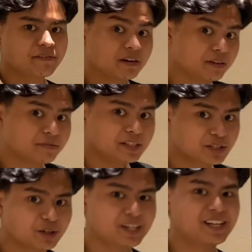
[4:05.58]
favorite
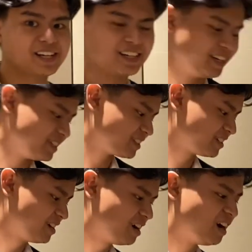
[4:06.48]
feature here is
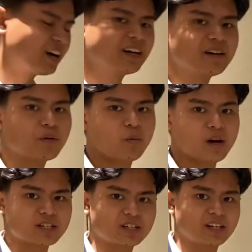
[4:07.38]
our
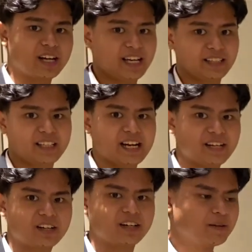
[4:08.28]
washer and
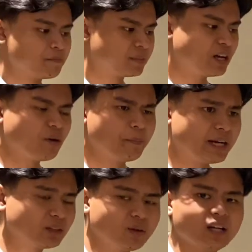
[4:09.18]
dryer. Na
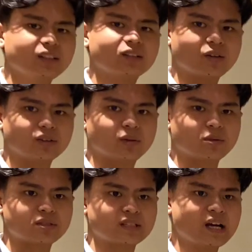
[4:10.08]
compared to other
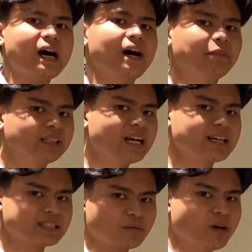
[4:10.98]
condos, ang
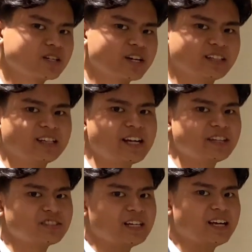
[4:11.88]
madalas, ang washer and
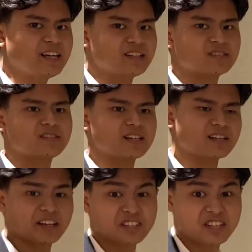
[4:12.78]
dryers nila is
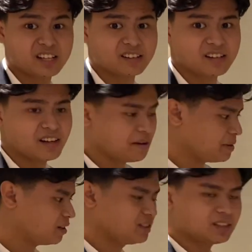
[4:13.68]
nasa kitchen.
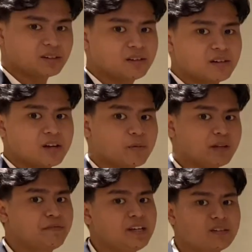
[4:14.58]
Pero dito,
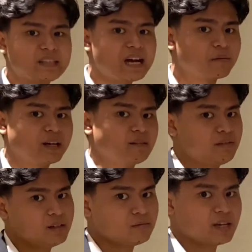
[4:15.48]
with Vion Tower and
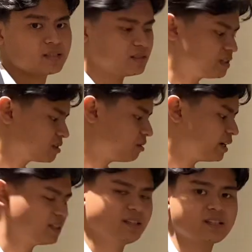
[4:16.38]
Vion West is
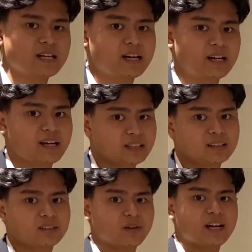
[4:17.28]
located na siya
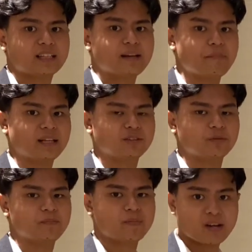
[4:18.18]
at the toilet and bathroom.